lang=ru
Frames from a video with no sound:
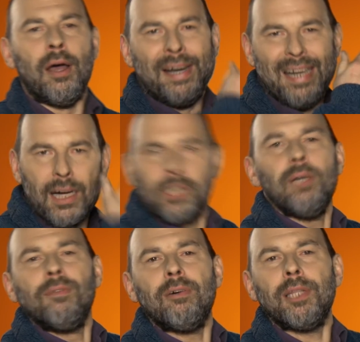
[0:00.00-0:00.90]

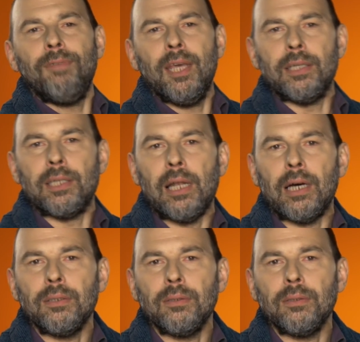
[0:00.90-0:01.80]
реактивного двигателя.